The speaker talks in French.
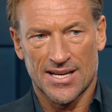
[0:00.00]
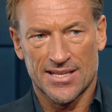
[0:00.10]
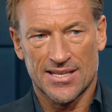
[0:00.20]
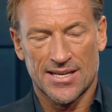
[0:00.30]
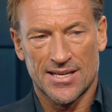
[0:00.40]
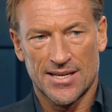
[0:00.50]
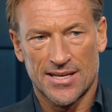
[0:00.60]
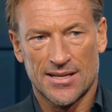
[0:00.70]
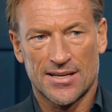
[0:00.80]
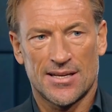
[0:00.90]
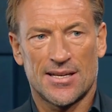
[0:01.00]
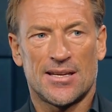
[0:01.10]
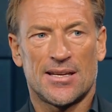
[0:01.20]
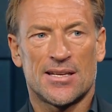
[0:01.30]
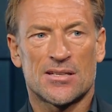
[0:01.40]
l'aide et
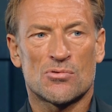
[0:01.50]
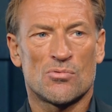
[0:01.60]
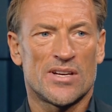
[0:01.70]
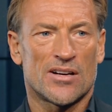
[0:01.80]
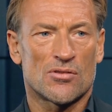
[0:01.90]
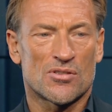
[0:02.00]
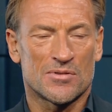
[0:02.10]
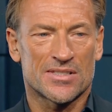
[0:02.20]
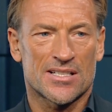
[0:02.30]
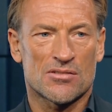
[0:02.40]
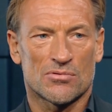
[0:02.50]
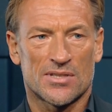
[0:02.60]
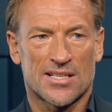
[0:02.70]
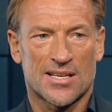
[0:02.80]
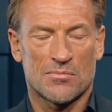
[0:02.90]
sous les recommandations
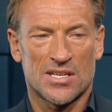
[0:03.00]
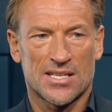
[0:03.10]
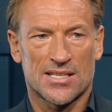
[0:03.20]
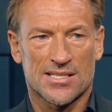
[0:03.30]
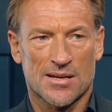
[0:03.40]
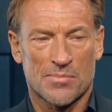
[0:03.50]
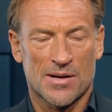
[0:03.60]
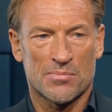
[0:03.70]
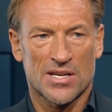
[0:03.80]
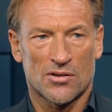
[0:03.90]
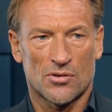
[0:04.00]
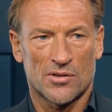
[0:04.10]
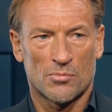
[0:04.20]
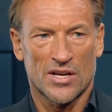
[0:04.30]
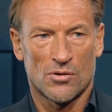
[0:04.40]
d'un ami qui s'appelle Pierre
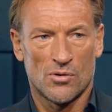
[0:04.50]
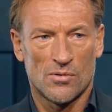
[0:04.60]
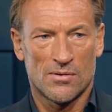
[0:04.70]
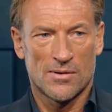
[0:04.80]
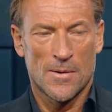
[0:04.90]
Romero,